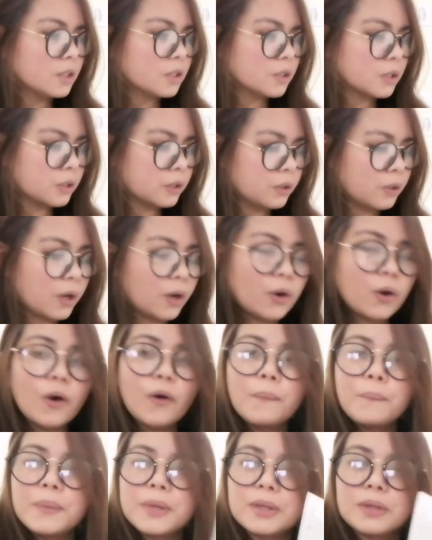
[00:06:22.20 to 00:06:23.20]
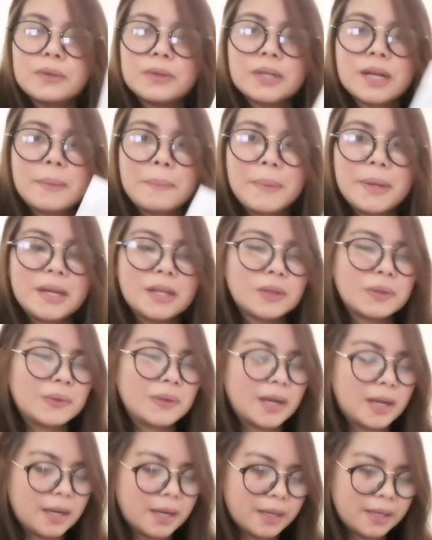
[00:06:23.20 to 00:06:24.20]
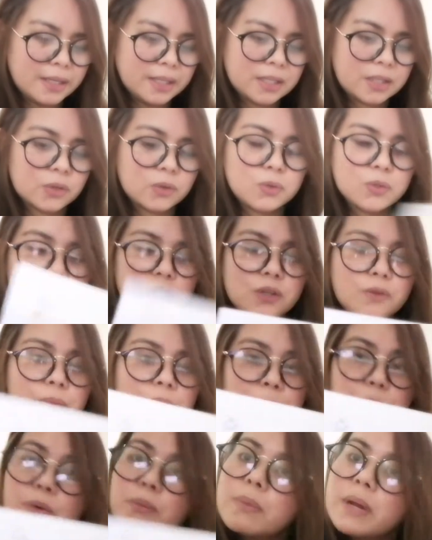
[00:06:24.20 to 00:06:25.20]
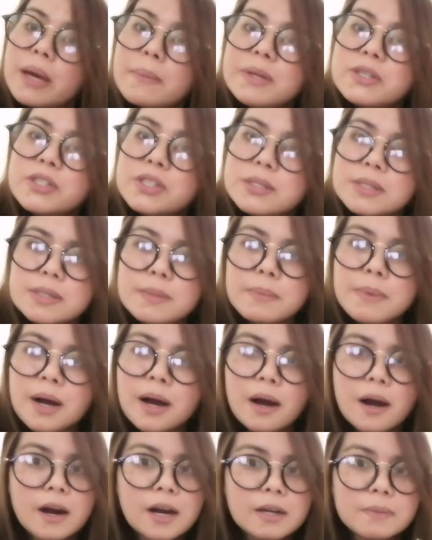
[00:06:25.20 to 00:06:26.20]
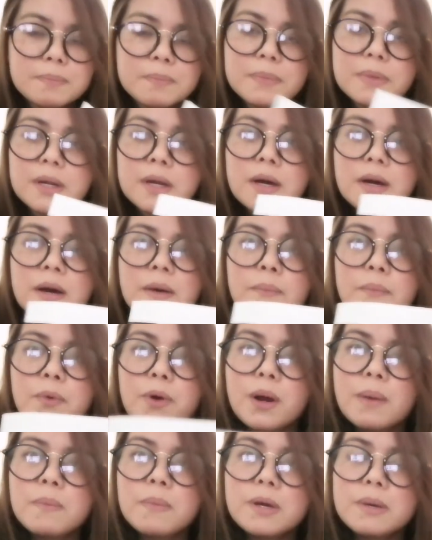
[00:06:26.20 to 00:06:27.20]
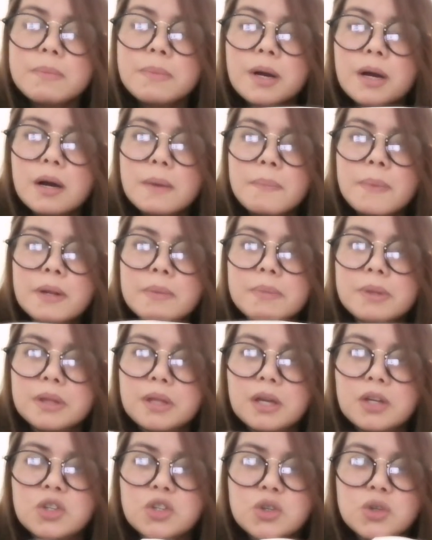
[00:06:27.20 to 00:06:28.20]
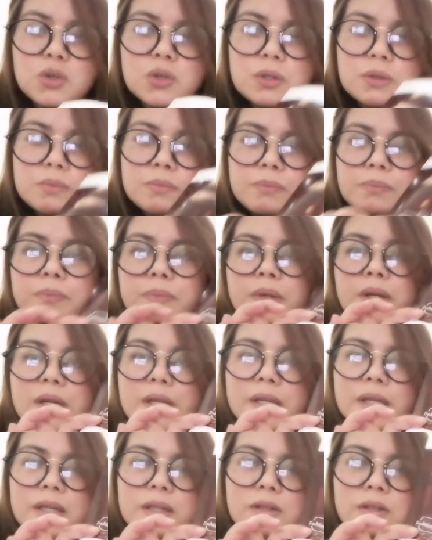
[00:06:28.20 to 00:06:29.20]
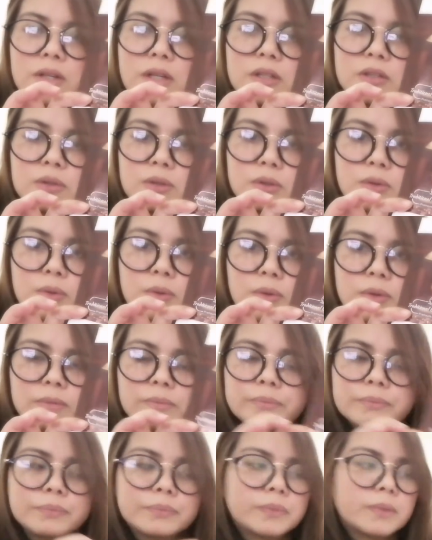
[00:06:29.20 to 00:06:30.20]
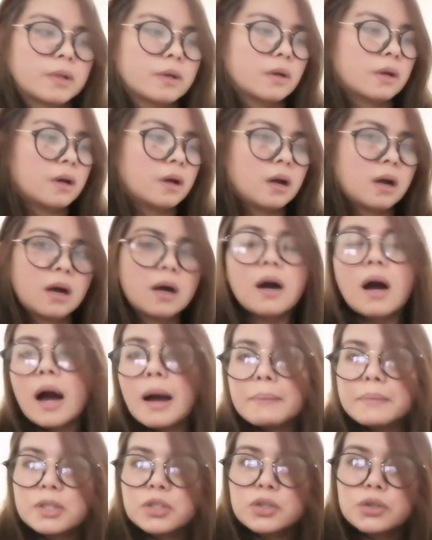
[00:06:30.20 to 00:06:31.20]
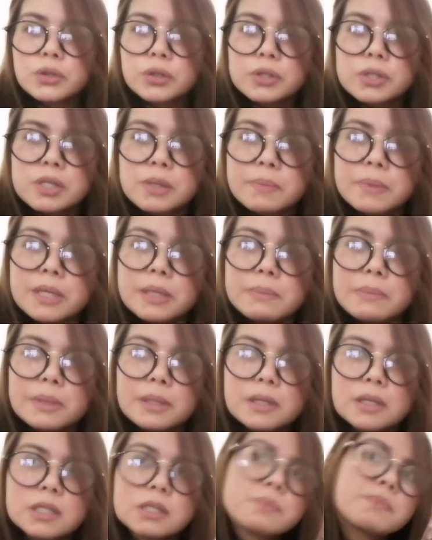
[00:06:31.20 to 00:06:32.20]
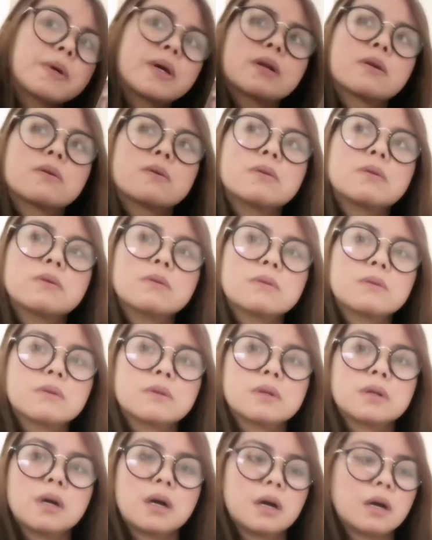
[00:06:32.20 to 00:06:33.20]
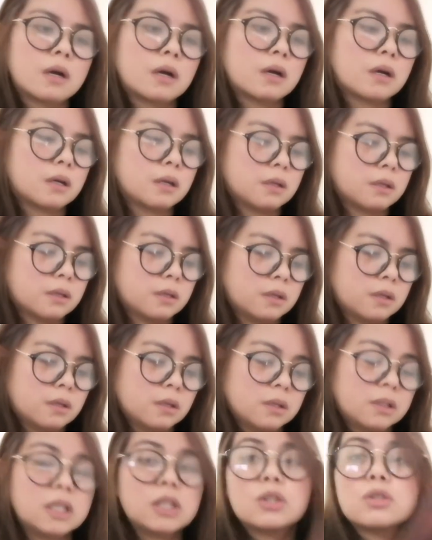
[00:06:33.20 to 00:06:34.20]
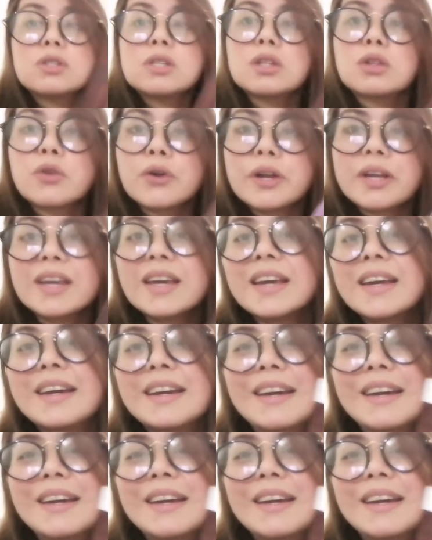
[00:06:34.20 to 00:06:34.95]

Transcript: So, hope itong kape na to guys. Kung sino may problema dyan sa mga heart problem, mga palpitation. Ayan, try nyo to. I'm not sure sa Pilipinas, pero uh, dito sa Turkey.